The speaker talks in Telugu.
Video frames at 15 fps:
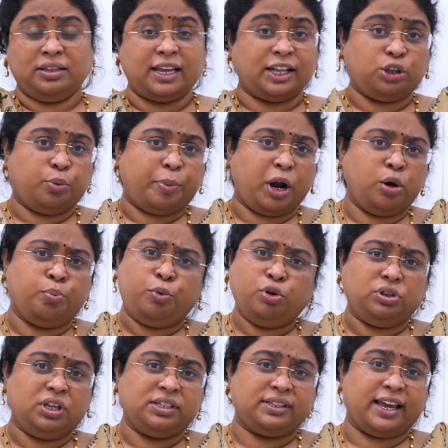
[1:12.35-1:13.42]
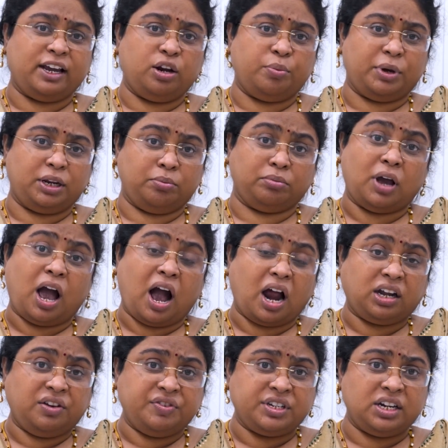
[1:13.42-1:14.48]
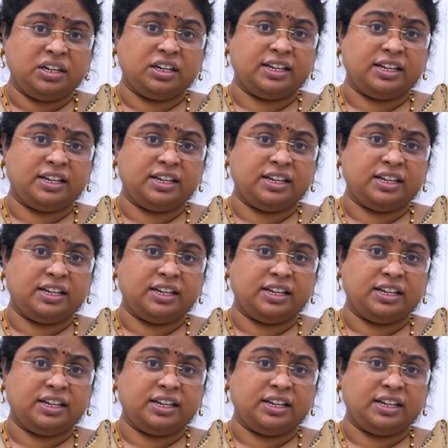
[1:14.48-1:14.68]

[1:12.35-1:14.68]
దాంతోపాటు పూర్తి స్థాయిలో మనం ఆర్టిఫిషియల్